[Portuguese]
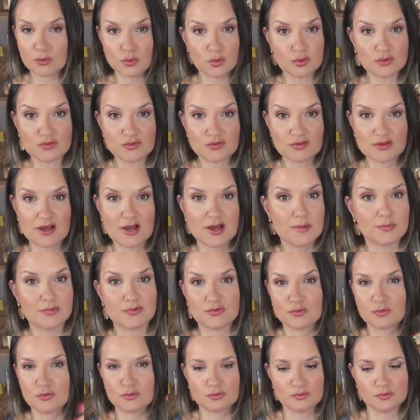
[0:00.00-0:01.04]
Todos os
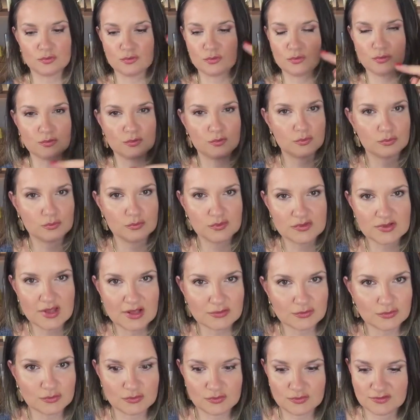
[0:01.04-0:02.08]
campos do, do, dos
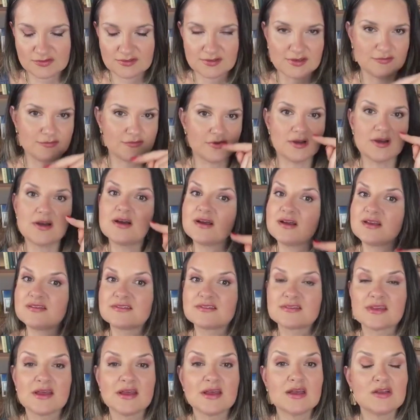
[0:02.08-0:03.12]
atos dos
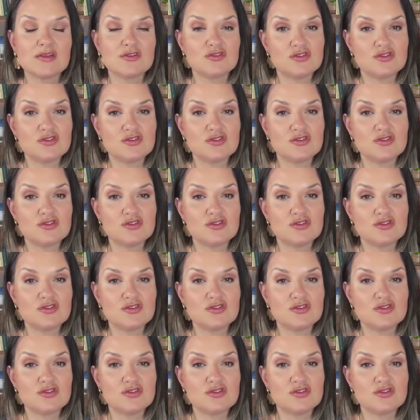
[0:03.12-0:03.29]
escrivães,